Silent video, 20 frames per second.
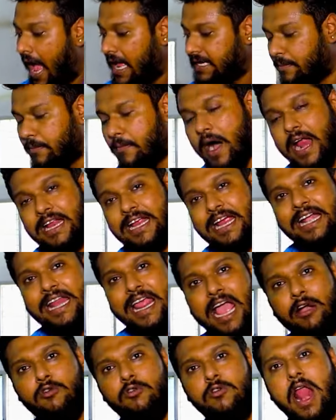আচ্ছা
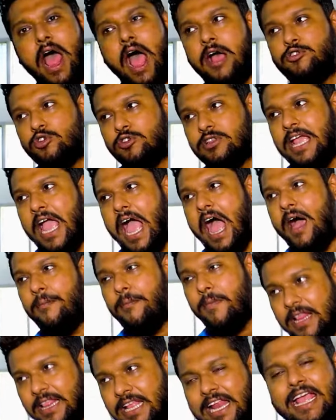মার্কেটে এখন যদি
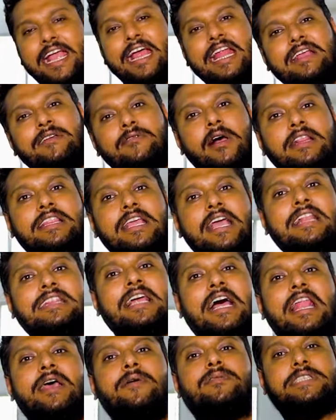আমাদের এখানে
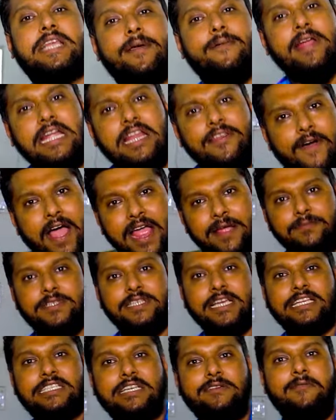তাহলে সেভেন্টি ফাইভ
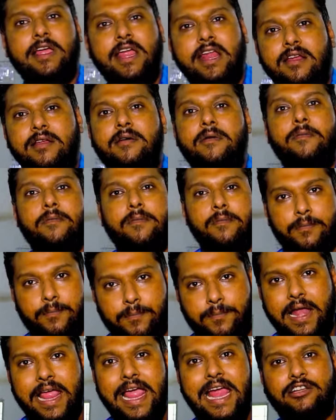জিএসএম এর
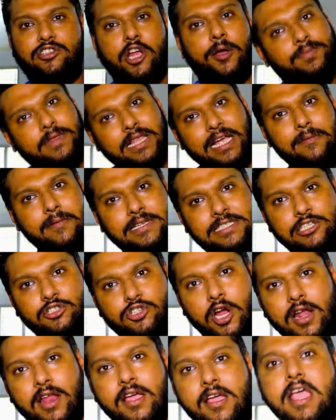প্লেট সব থেকে বেশি
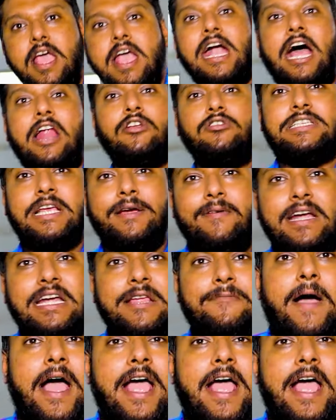চলে কারণ সেভেন্টি